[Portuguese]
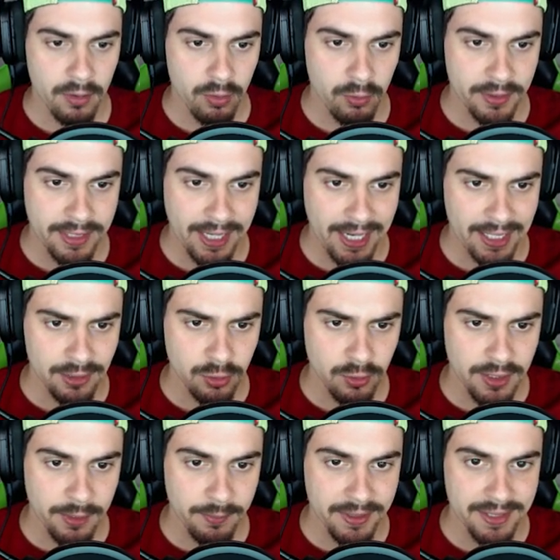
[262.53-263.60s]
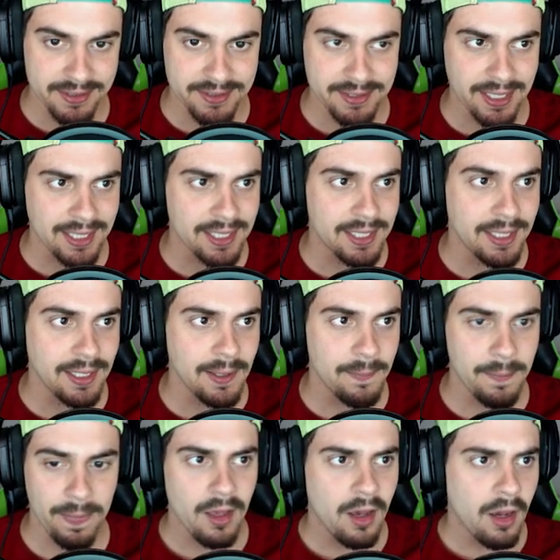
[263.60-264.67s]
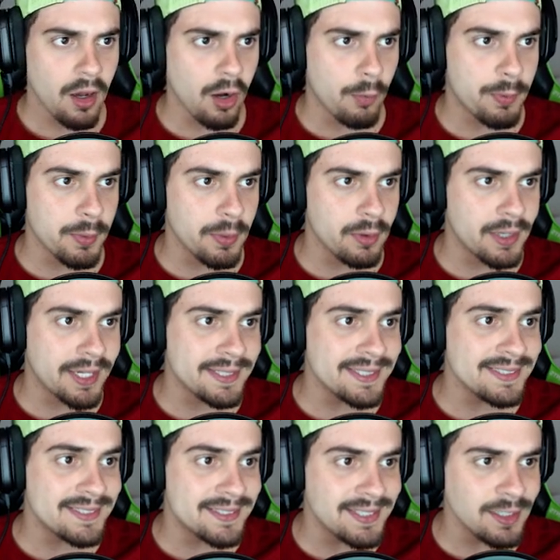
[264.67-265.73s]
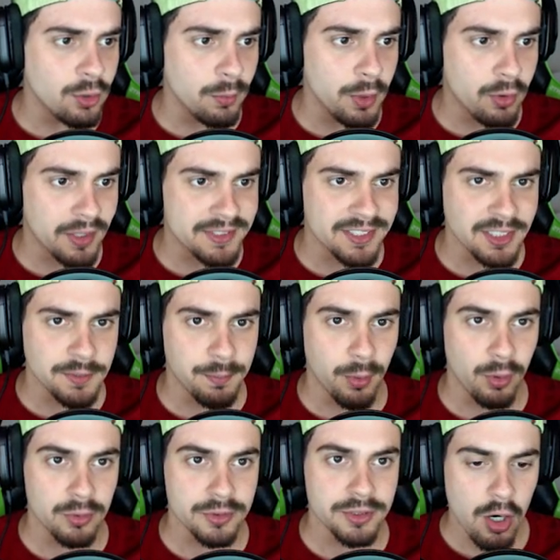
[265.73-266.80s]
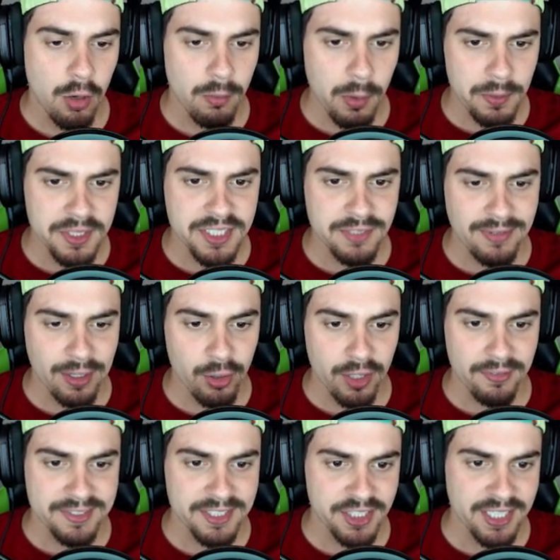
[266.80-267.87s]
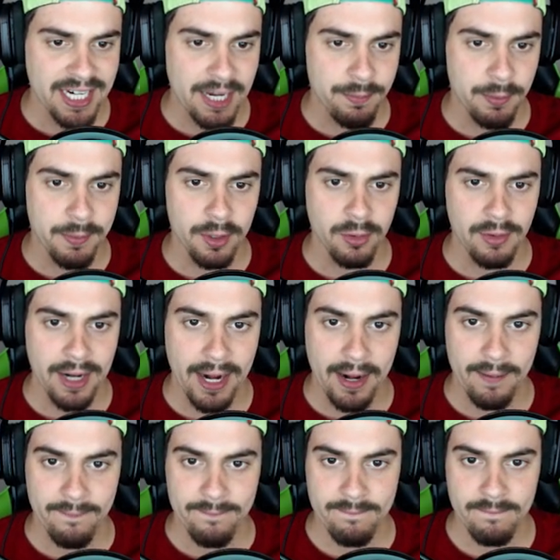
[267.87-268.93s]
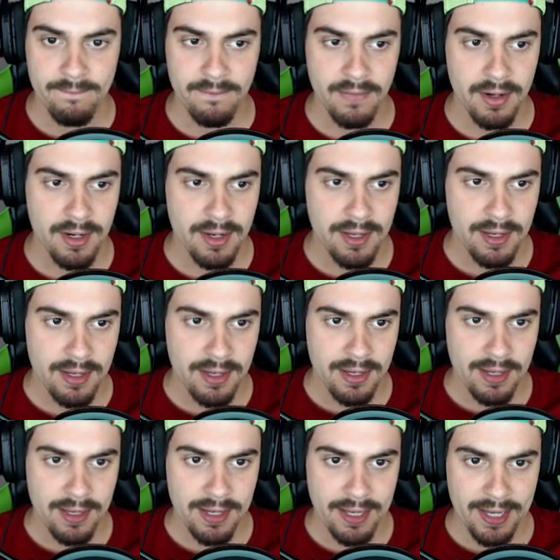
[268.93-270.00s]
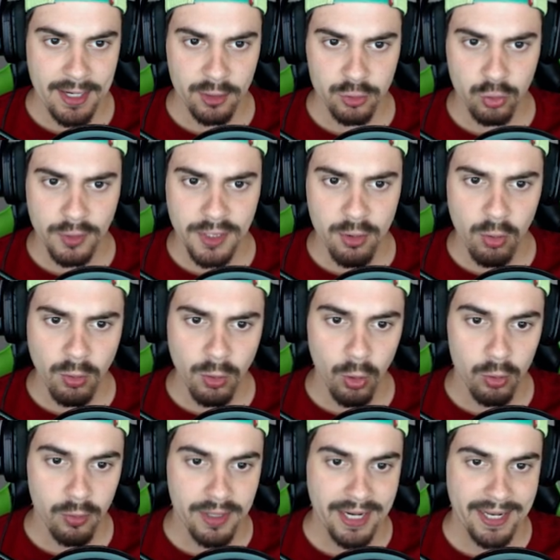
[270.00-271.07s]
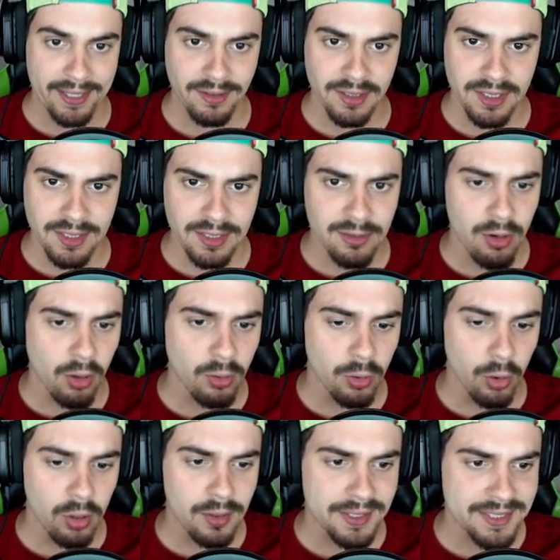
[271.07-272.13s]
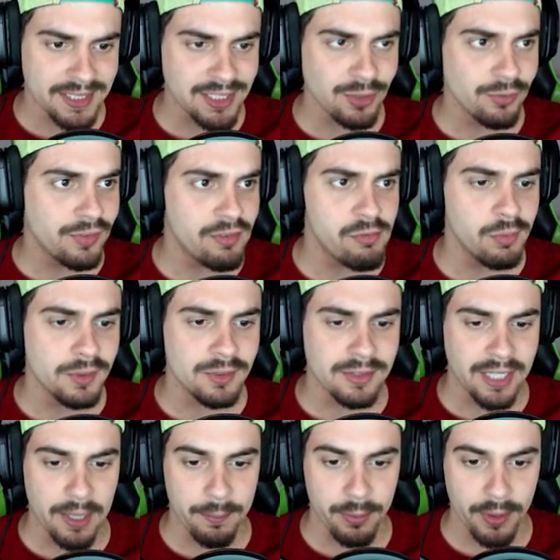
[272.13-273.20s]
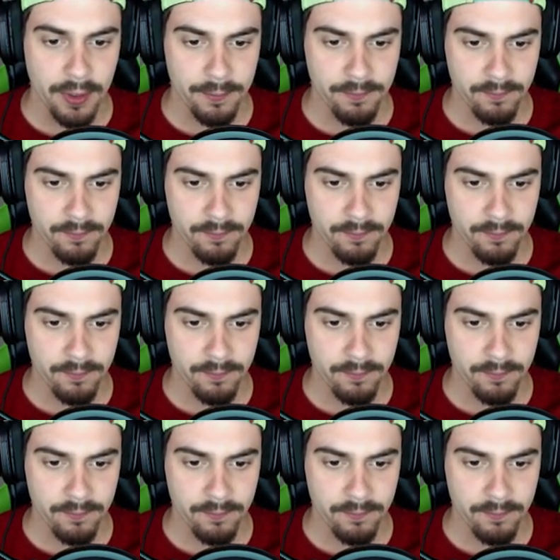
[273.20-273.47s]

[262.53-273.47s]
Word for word: Cuidado, elimina esse daqui. Ó, o primeiro lugar tem 5.400 pontos. Meu objetivo agora vai ser chegar em primeiro lugar. É que eu tô indo igual um louco, cara. E igual um louco a gente não vive muito tempo, né?